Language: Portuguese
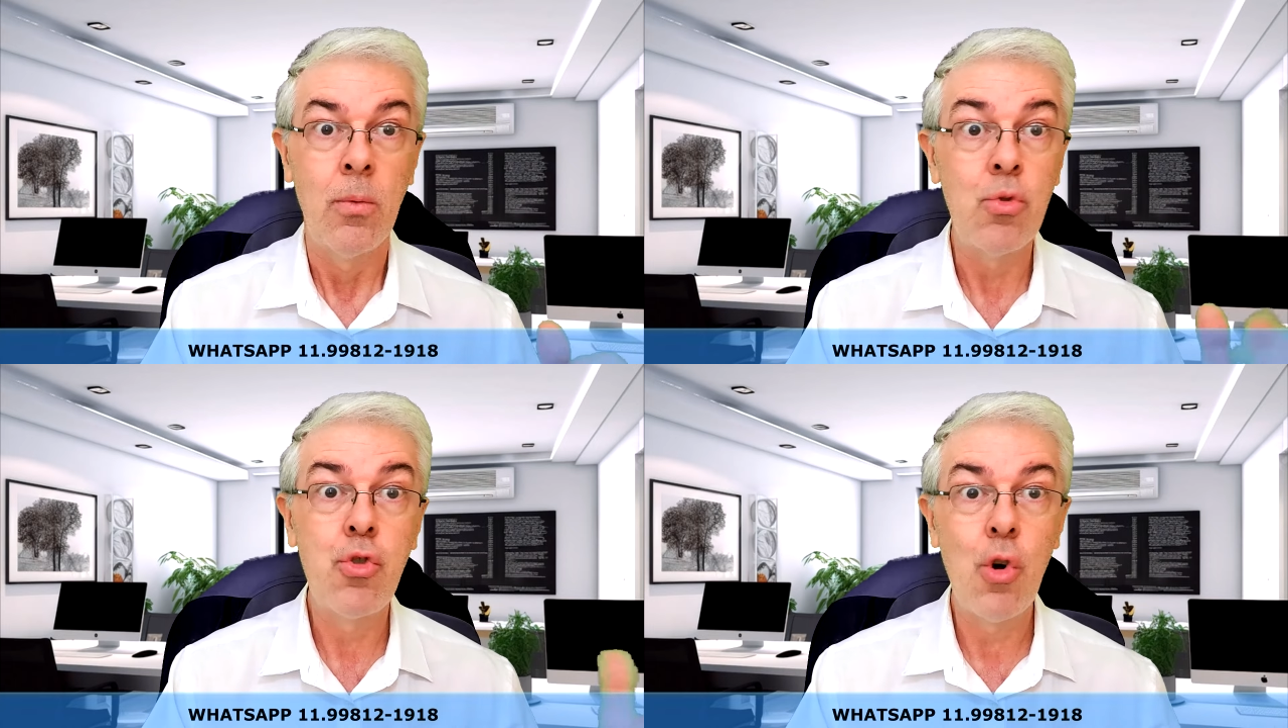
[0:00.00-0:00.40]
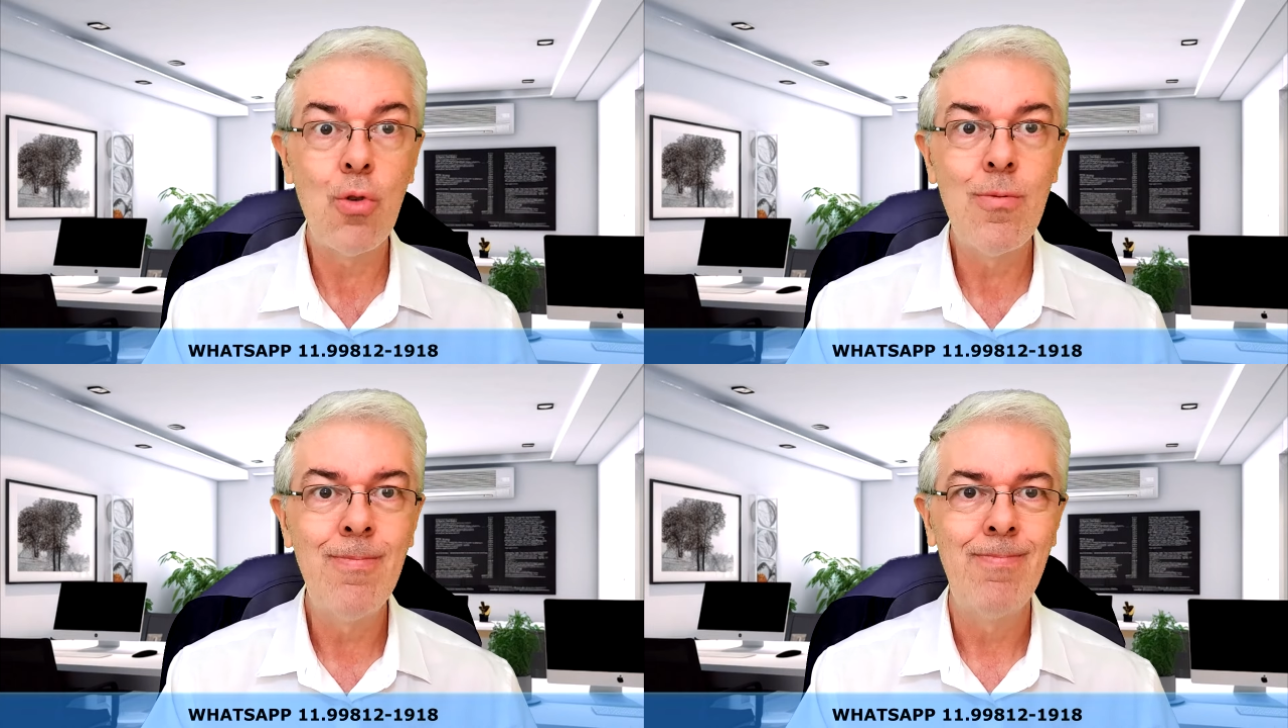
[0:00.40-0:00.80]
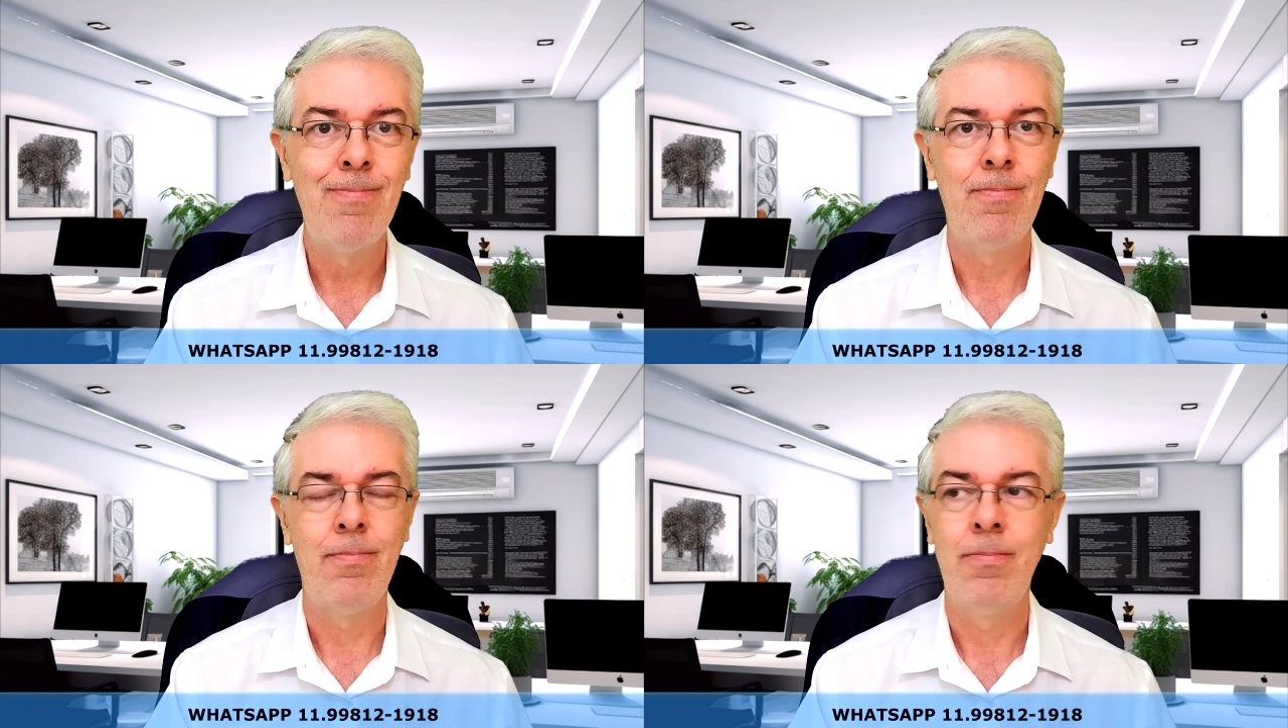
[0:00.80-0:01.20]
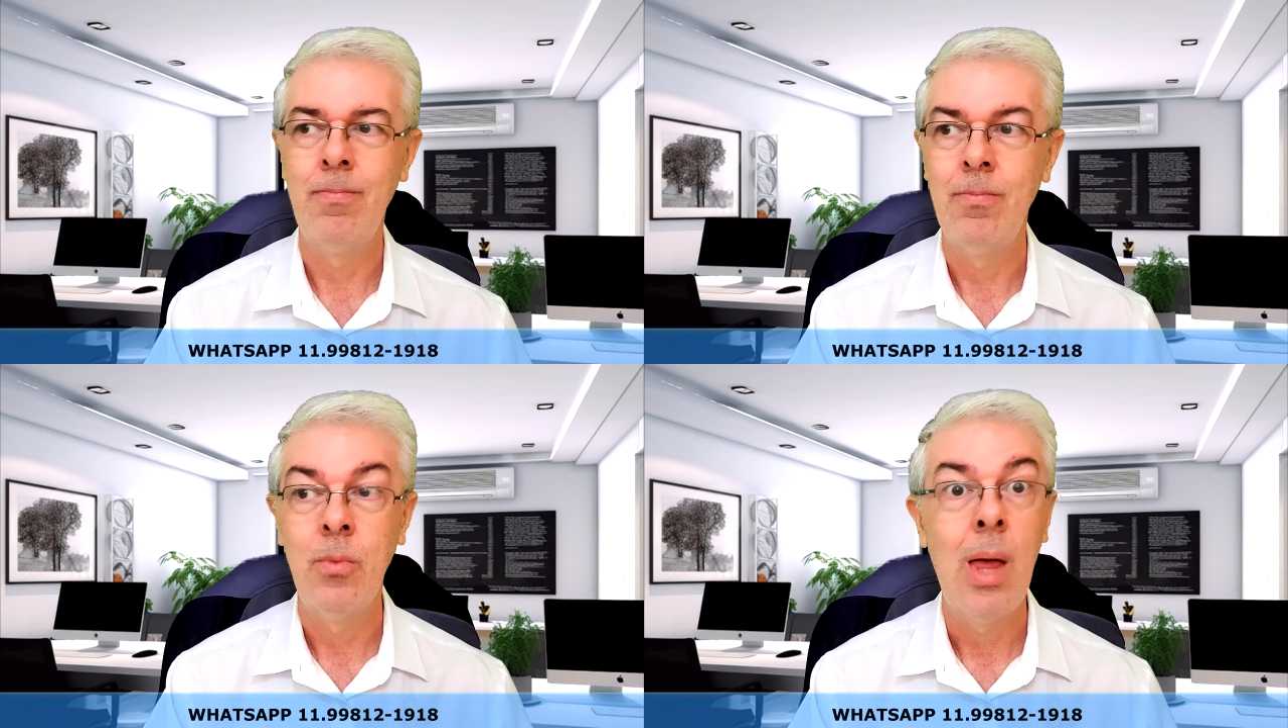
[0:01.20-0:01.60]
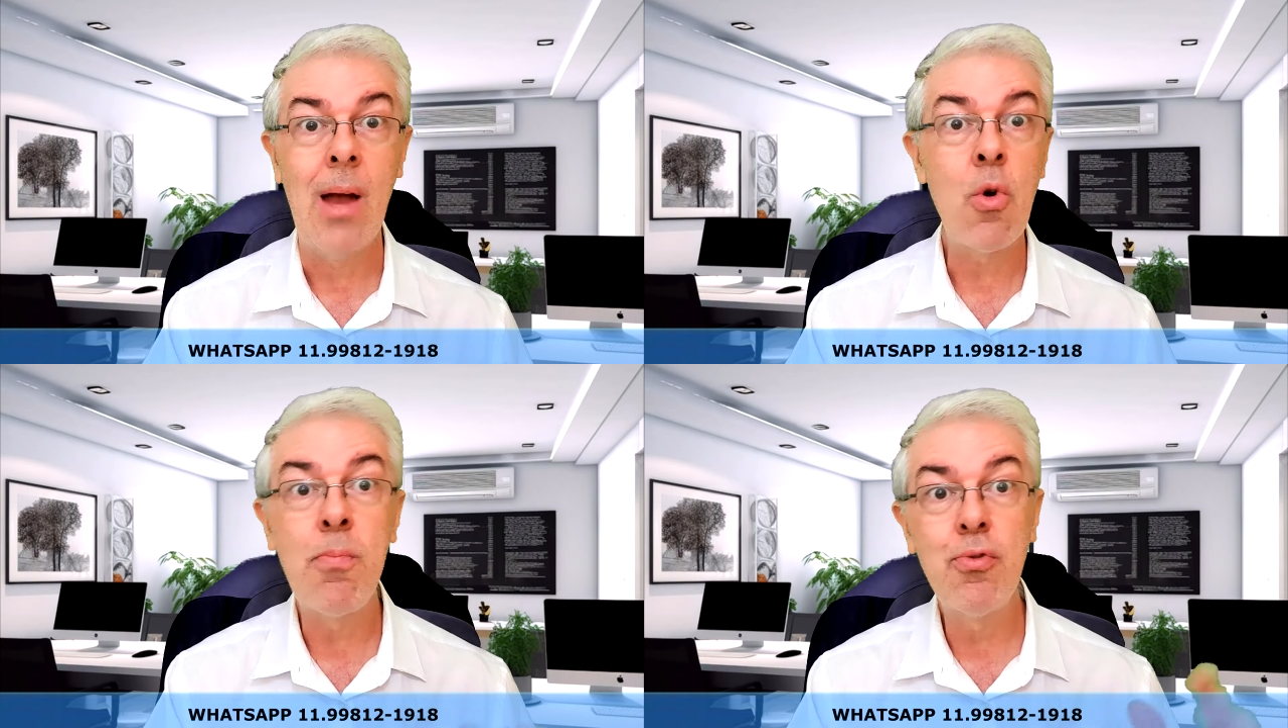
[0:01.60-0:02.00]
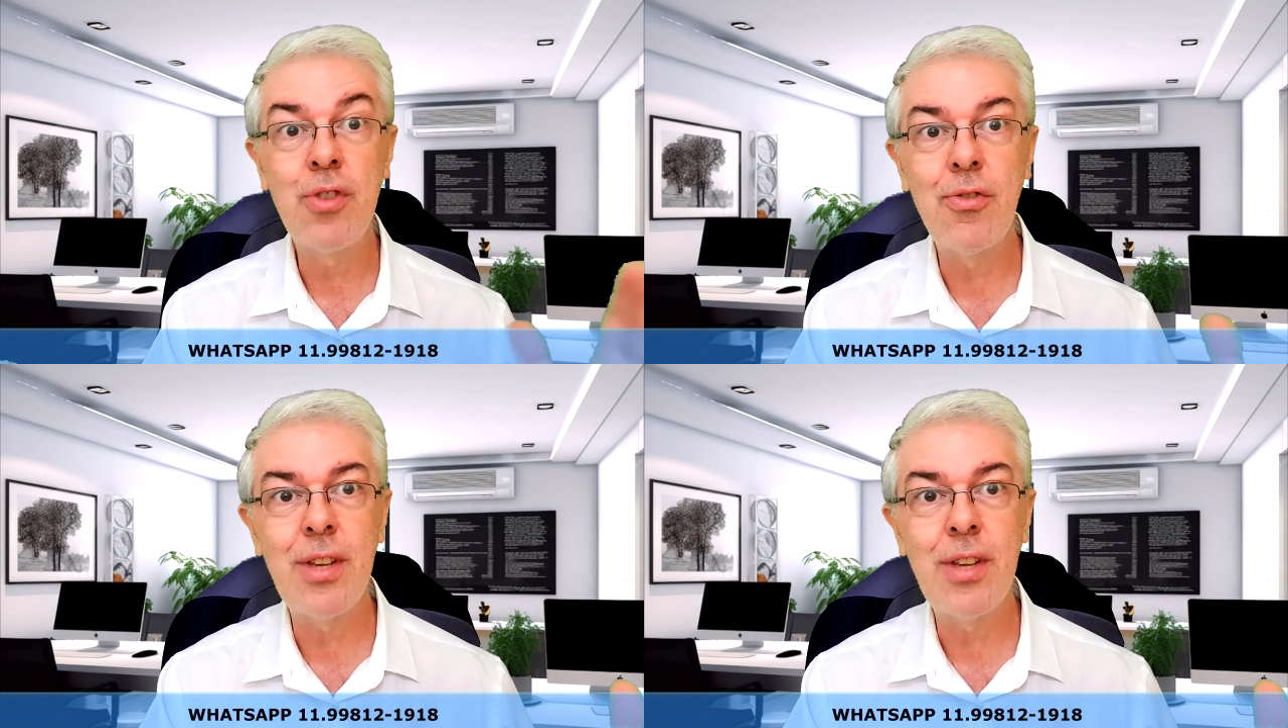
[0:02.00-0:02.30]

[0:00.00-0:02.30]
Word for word: O jogo, a compulsão